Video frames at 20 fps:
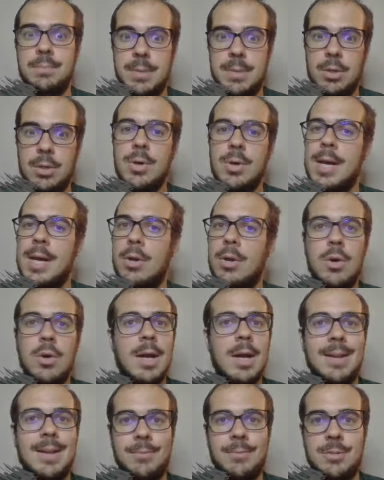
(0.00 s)
Per ora
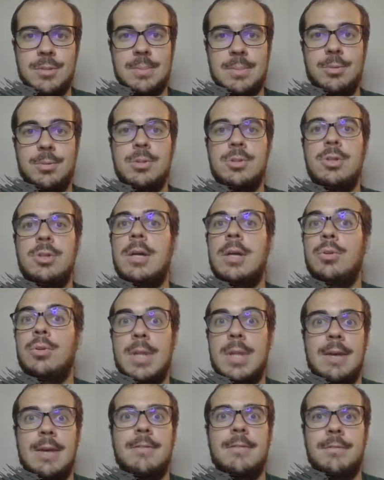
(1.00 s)
ancora la vostra posizione non
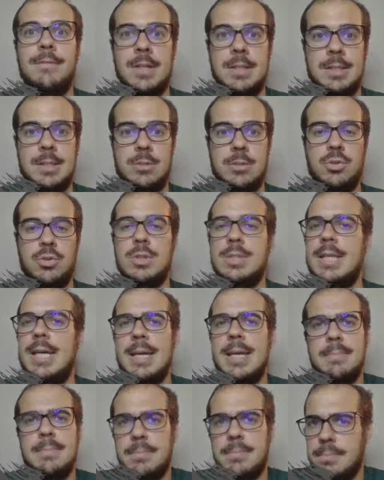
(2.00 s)
è vantaggiosa,
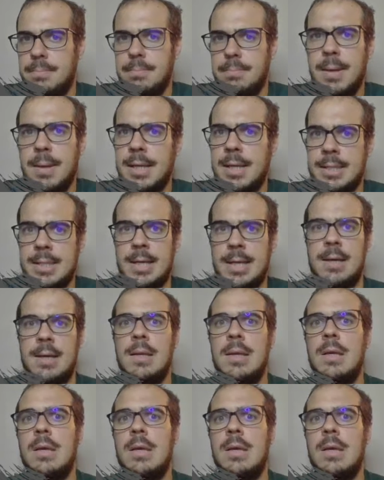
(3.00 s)
è parità.